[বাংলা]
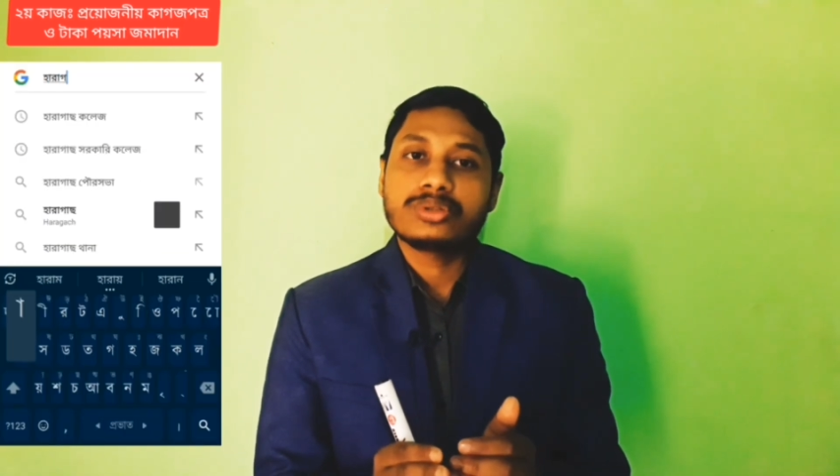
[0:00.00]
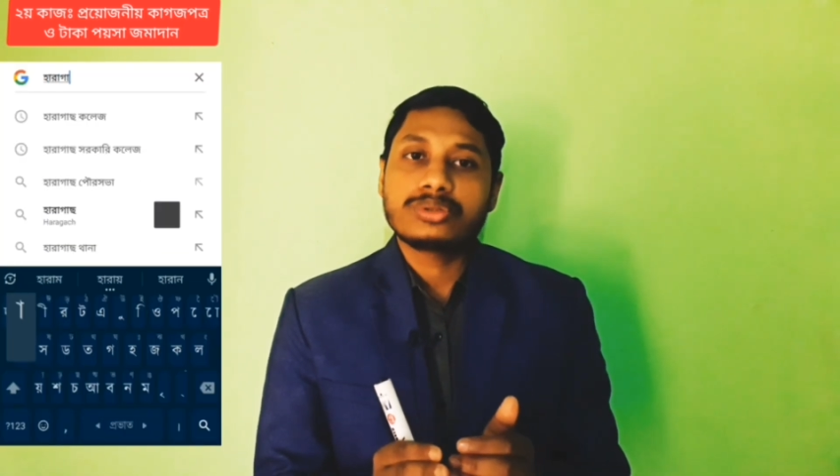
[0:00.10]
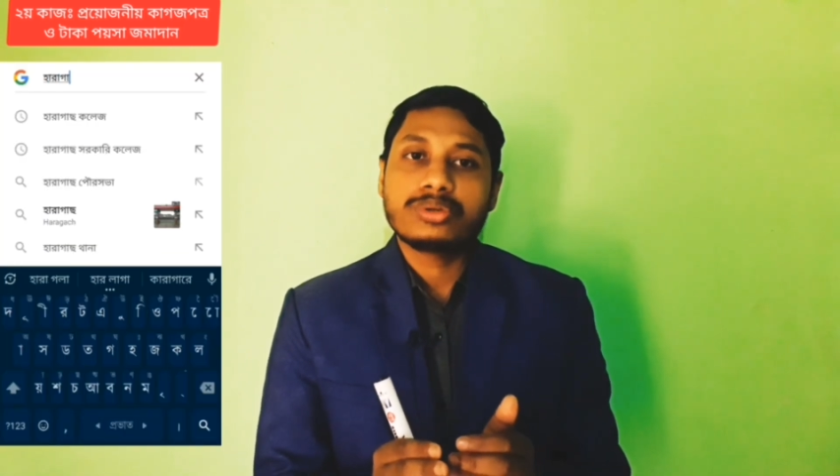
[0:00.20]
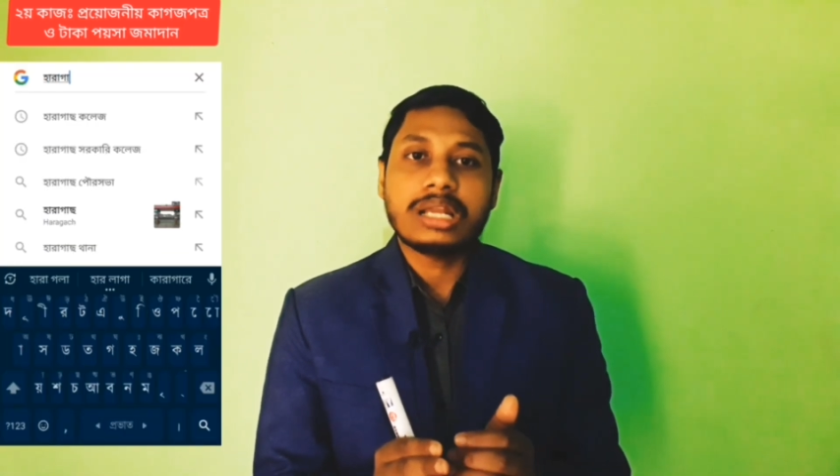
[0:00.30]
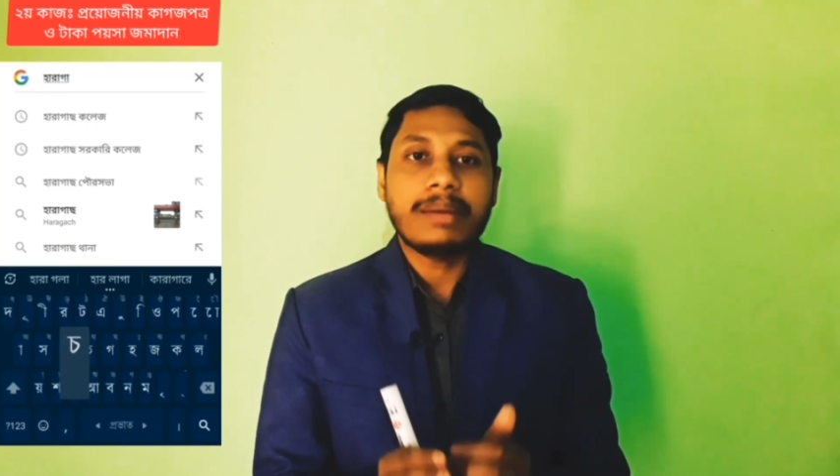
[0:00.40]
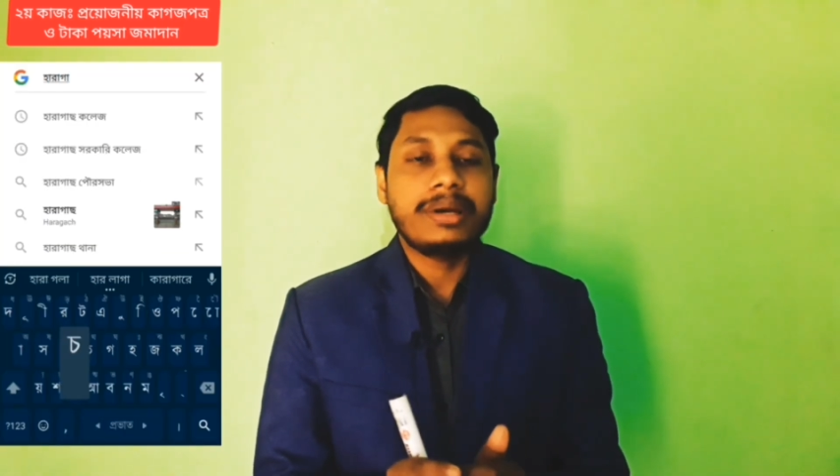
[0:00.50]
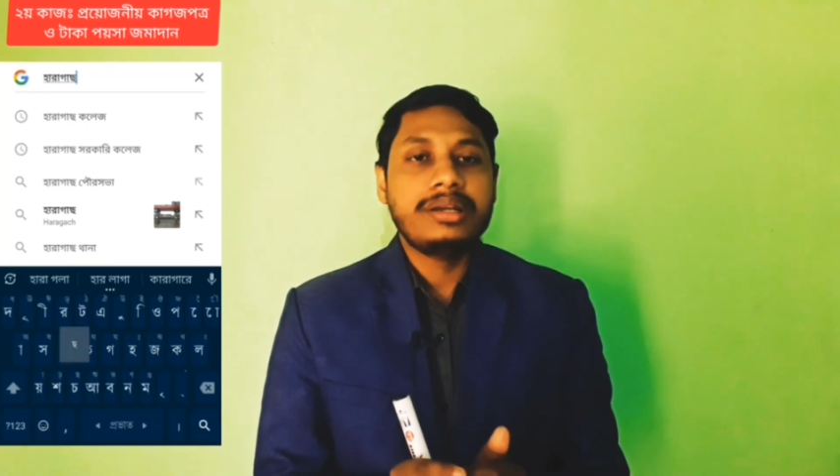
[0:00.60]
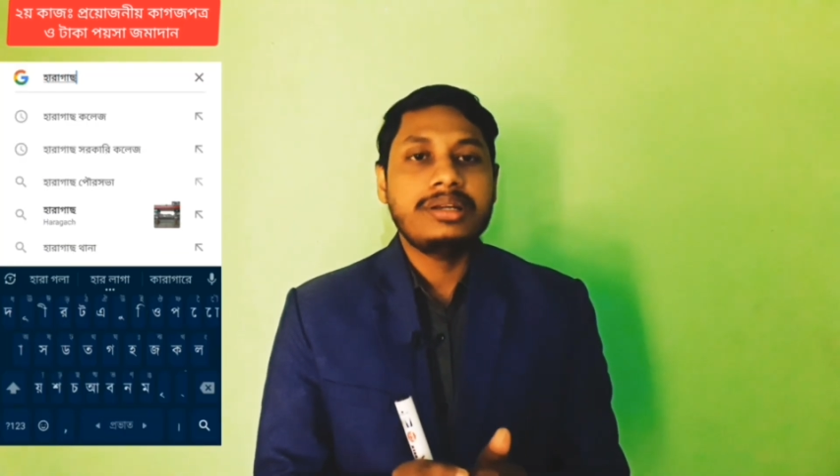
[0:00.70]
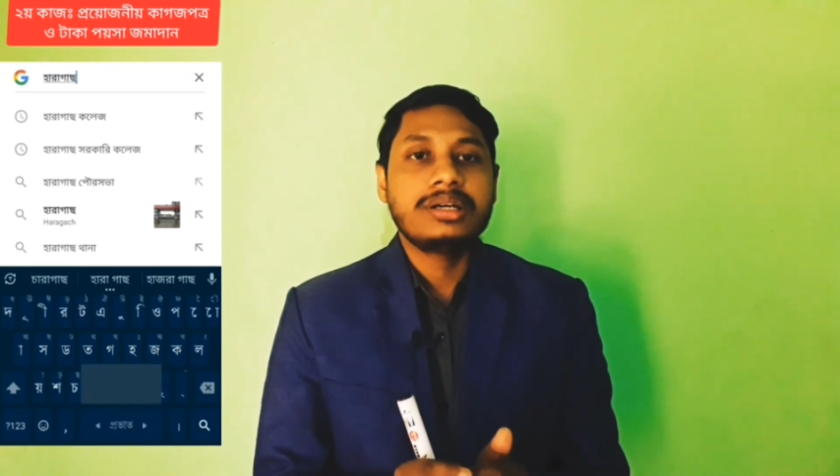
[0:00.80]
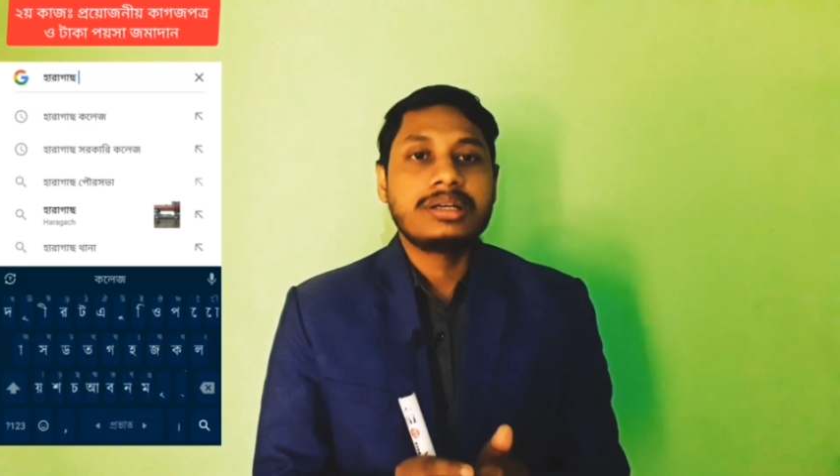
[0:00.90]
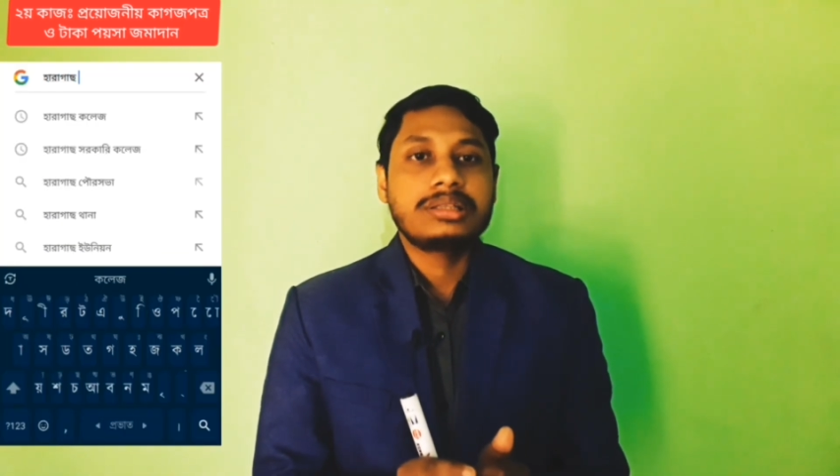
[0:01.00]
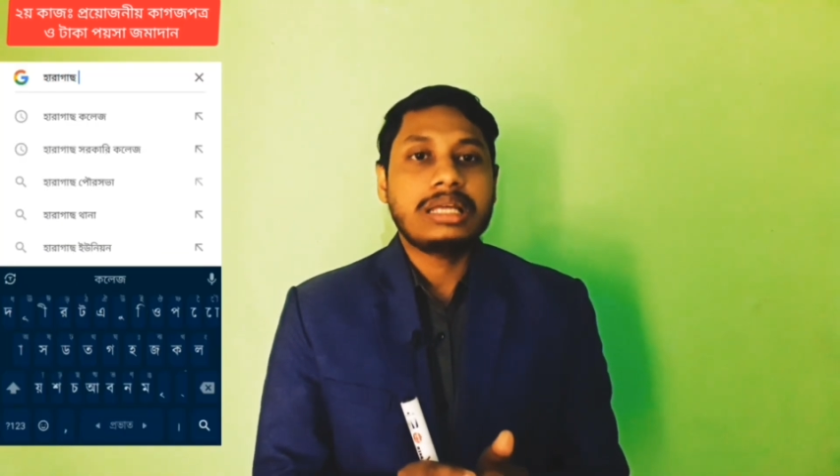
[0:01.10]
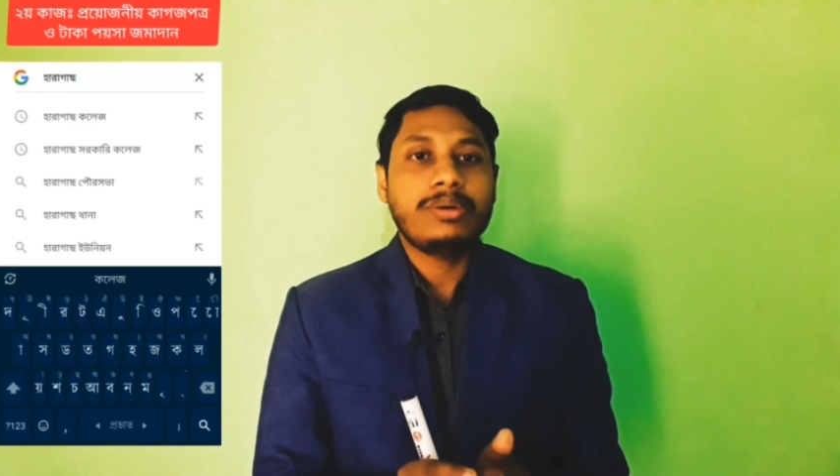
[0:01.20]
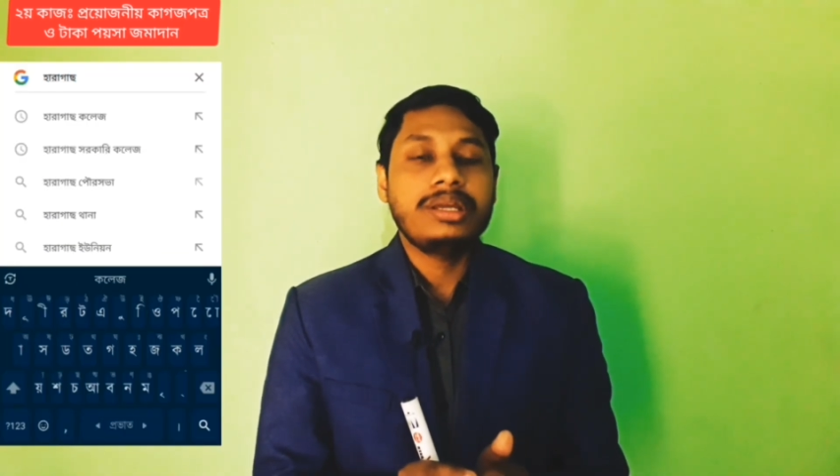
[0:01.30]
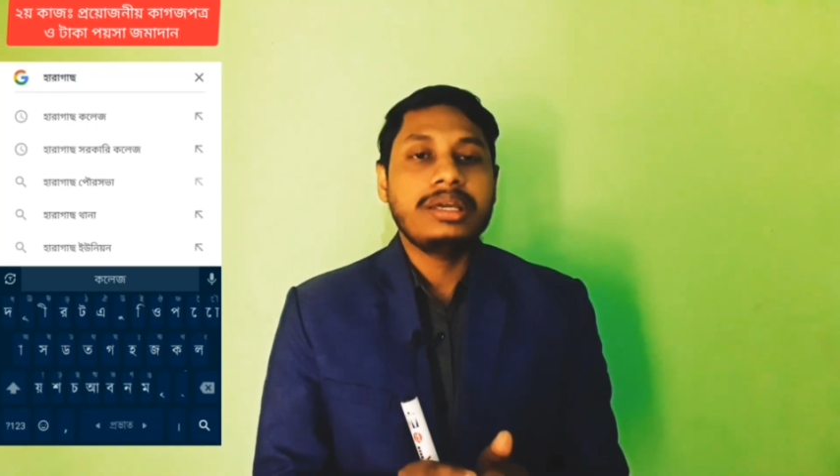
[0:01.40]
তথ্য না পান
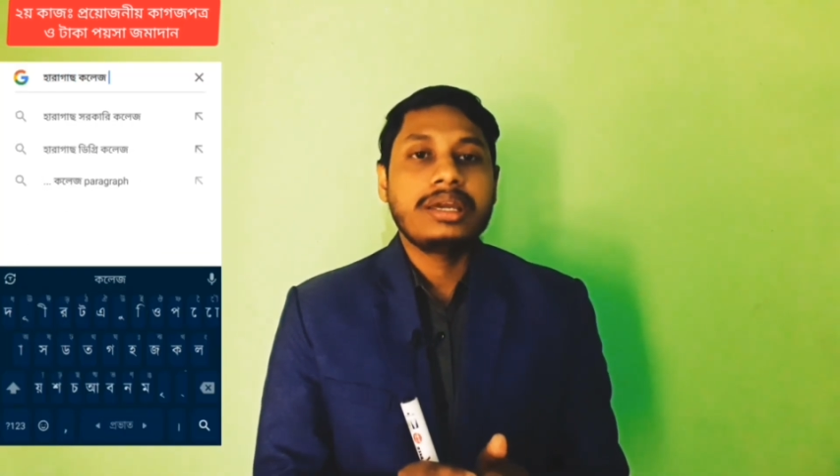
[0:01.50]
তাহলে